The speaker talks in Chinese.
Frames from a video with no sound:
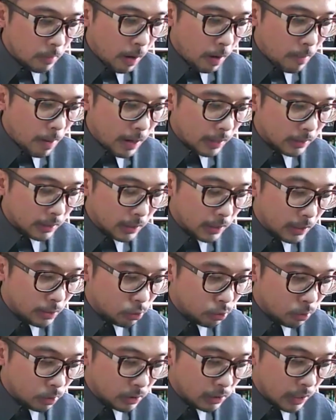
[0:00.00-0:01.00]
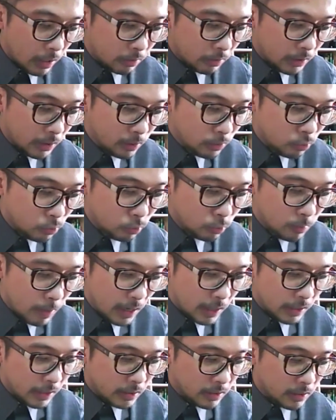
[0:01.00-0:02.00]
跑马灯可以缩小定住
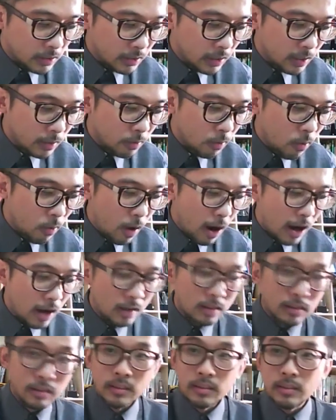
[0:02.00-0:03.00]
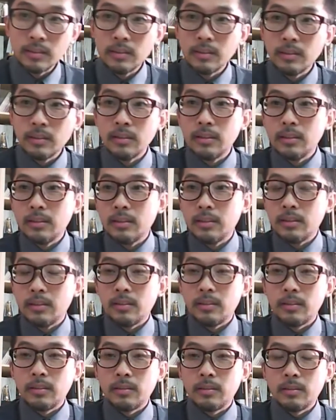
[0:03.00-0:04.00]
吗？眼睛很花。
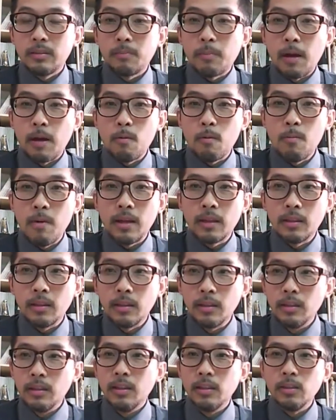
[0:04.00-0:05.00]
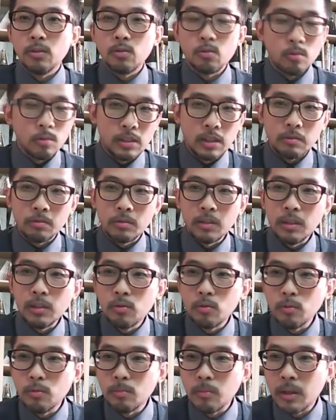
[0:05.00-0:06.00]
跑马灯可以缩小
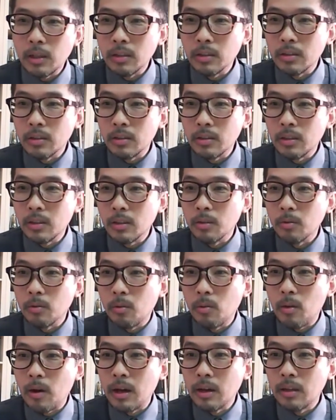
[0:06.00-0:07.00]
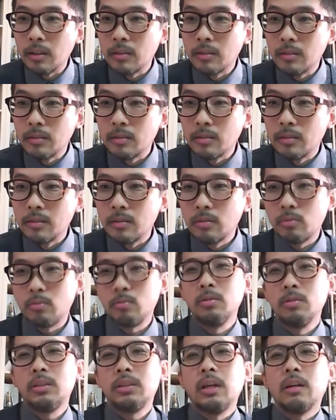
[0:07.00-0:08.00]
定住吗？眼睛很花。
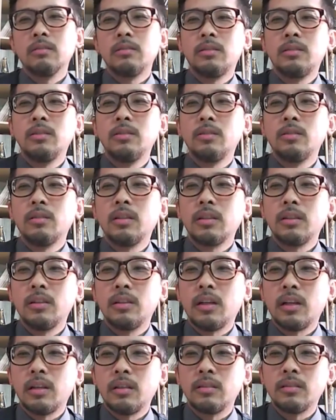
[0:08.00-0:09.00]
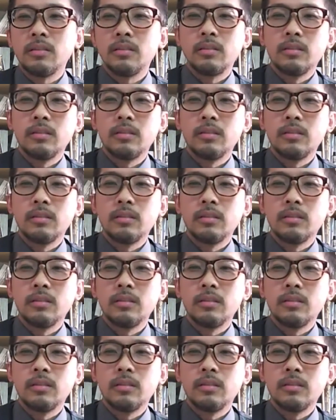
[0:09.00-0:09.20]
缩小字就有那个啦。